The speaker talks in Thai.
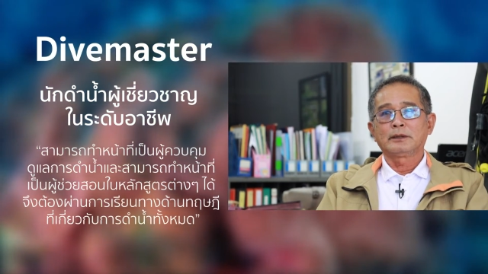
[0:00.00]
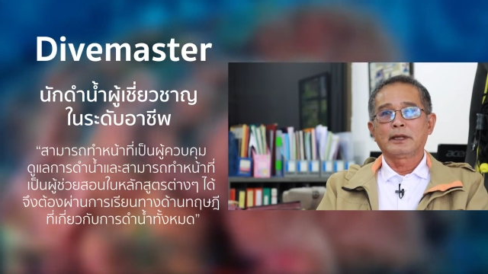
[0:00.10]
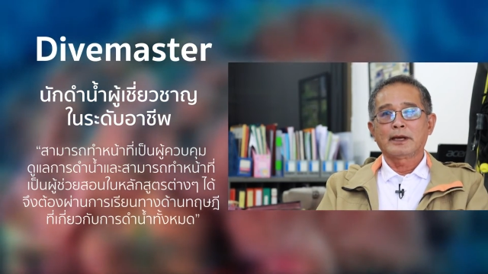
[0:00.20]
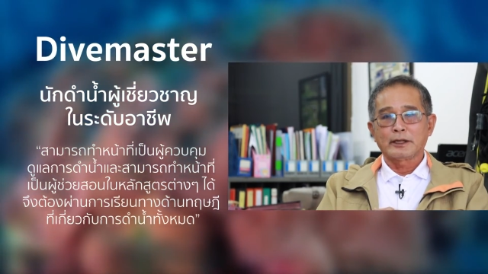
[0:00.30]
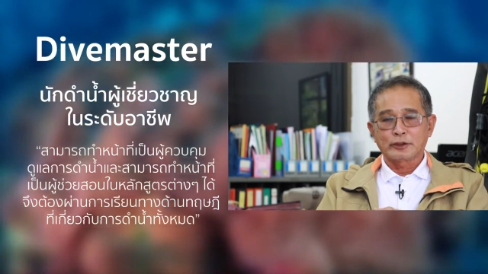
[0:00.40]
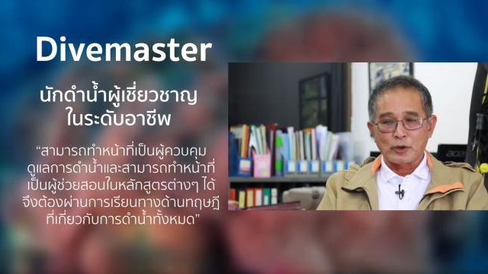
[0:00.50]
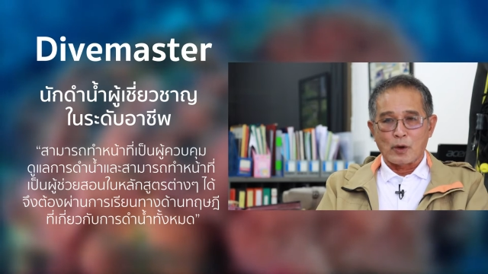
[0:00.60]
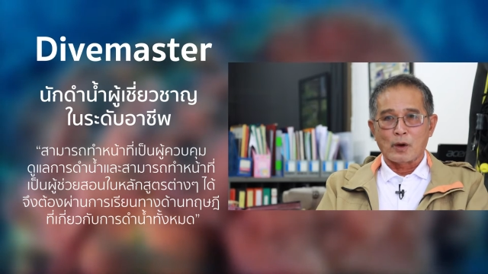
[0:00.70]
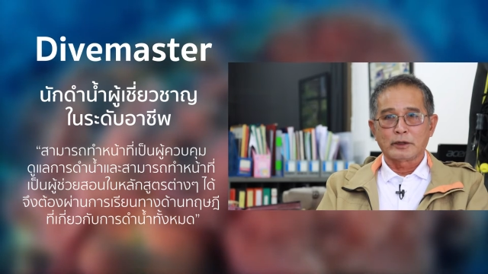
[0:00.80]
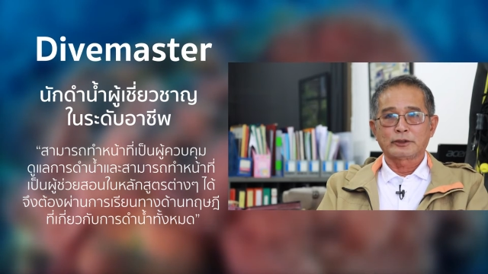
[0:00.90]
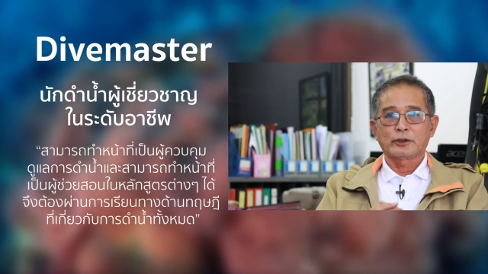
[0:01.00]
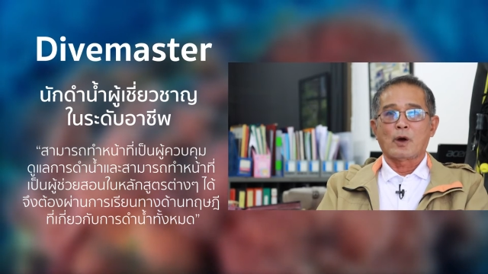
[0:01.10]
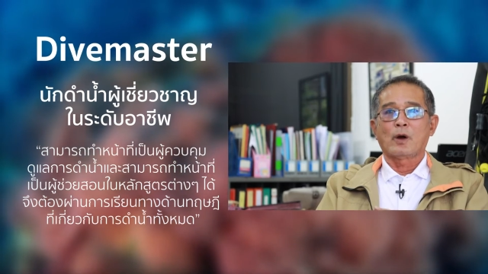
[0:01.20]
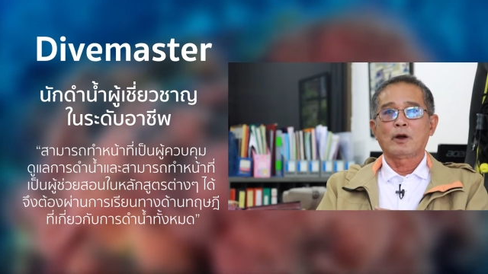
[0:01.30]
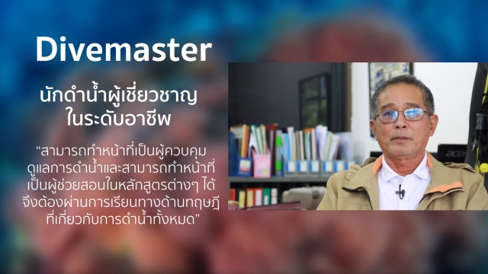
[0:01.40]
ในการสอนส
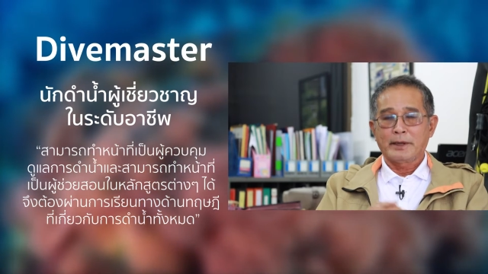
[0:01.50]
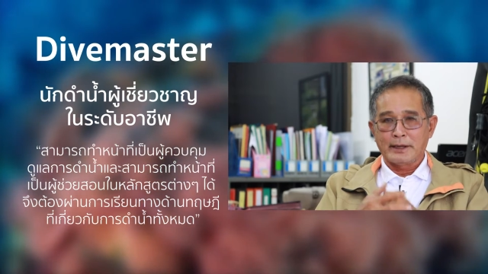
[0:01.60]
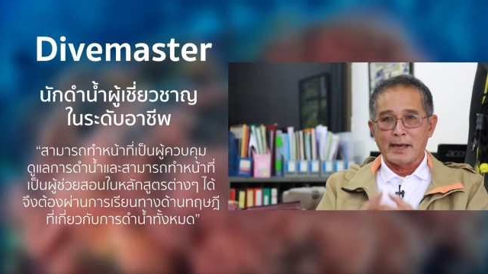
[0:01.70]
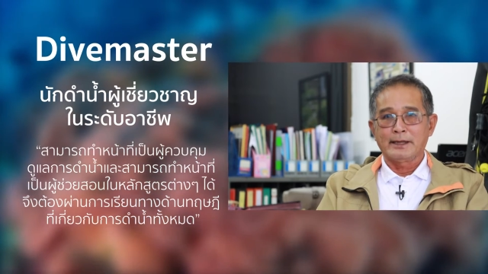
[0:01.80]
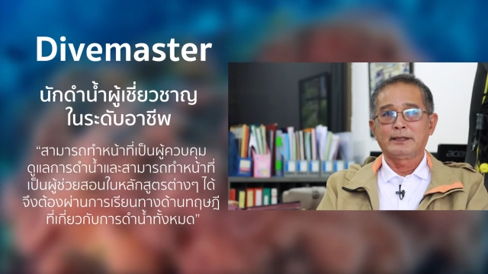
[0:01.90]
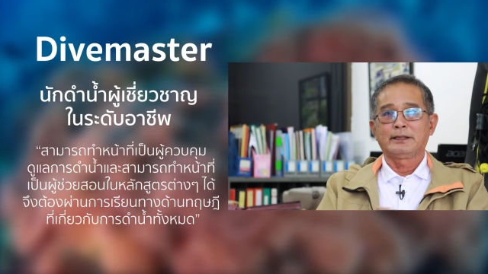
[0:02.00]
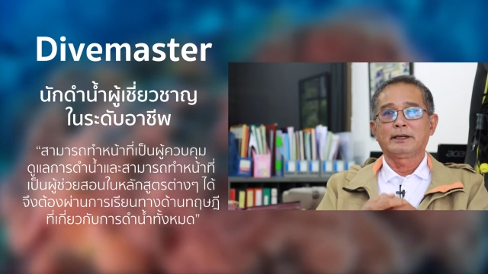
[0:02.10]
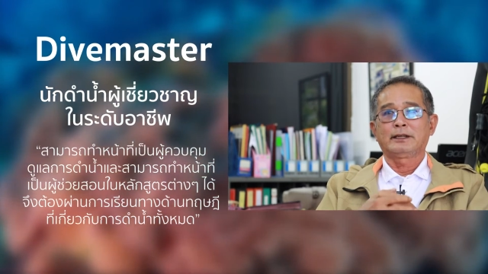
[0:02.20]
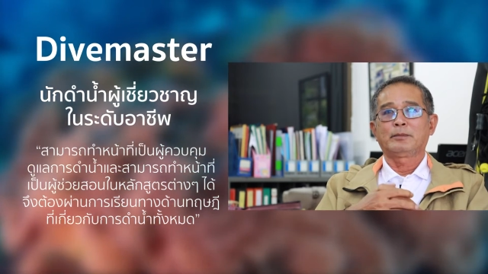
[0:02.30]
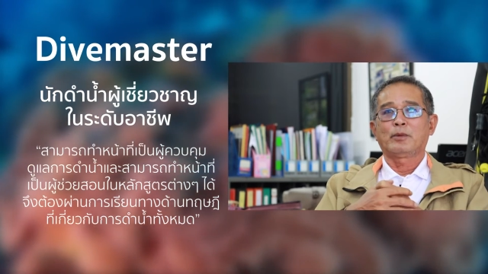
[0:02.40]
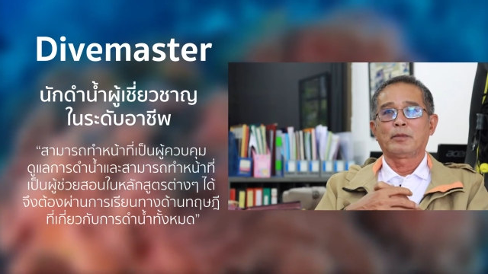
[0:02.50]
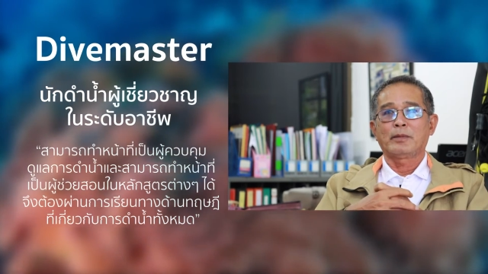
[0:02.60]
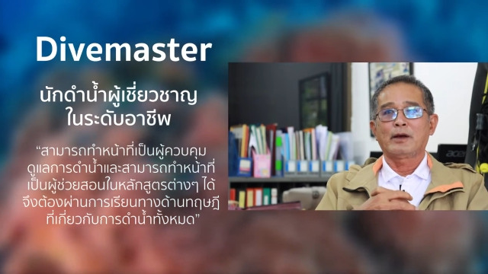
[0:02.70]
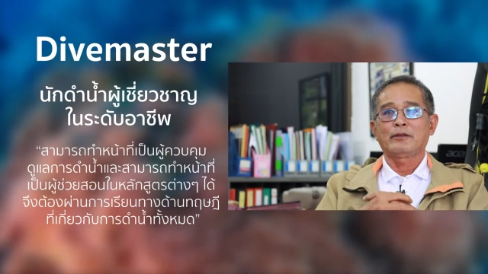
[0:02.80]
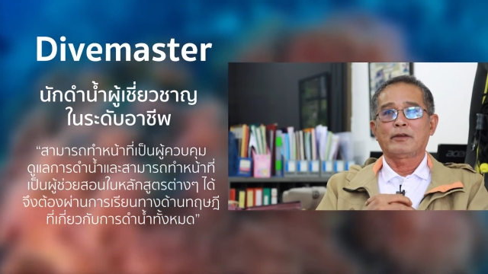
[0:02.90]
องก็เป็นไดลีดเดอร์ที่ผม
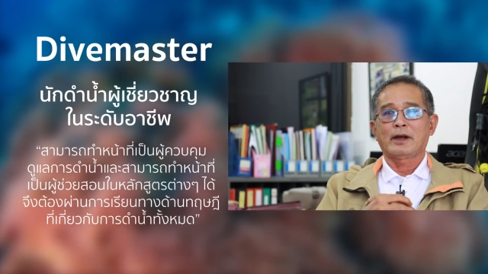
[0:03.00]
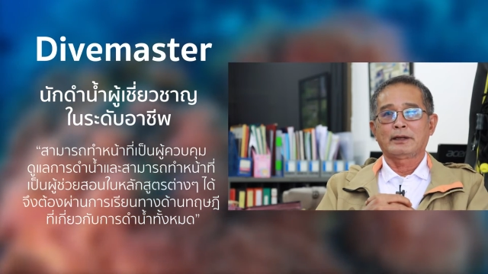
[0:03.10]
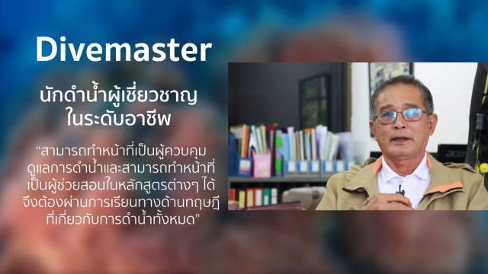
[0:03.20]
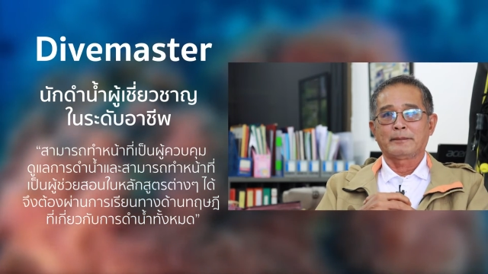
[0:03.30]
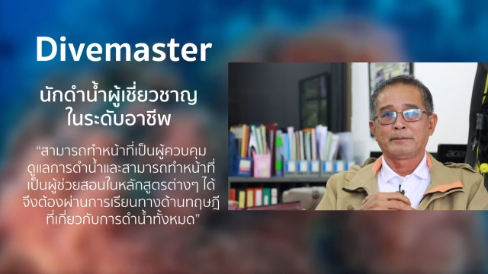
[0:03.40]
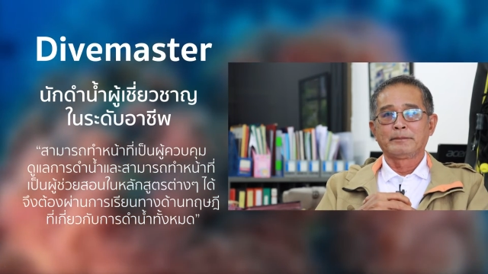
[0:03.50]
เล่าให้ฟังเนี่ย